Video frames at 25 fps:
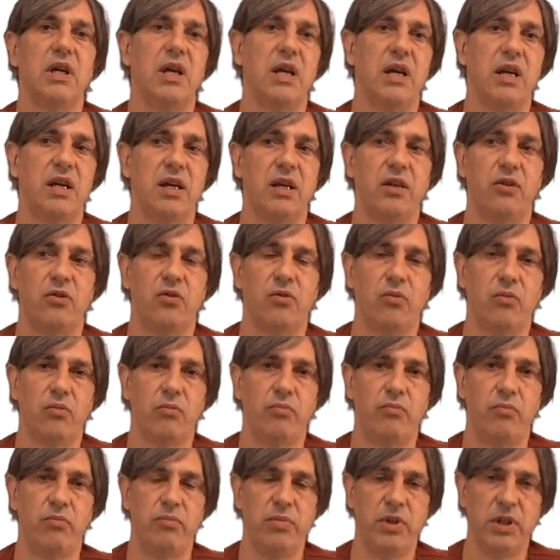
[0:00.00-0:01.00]
et de
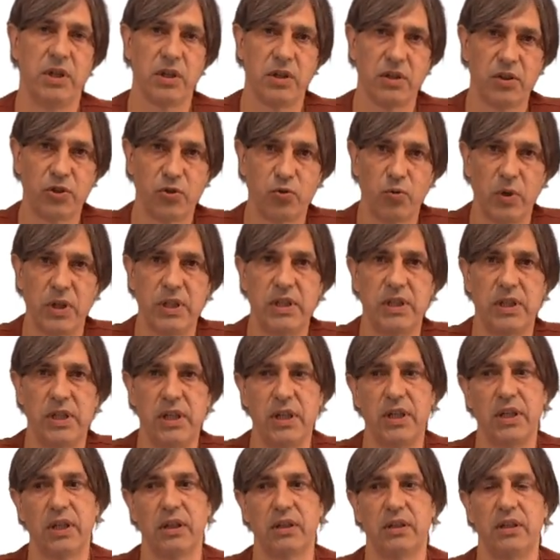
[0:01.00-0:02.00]
bien
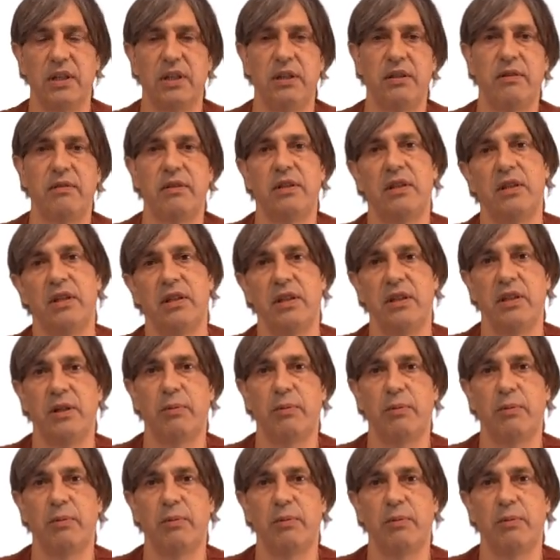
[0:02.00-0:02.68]
choisir les,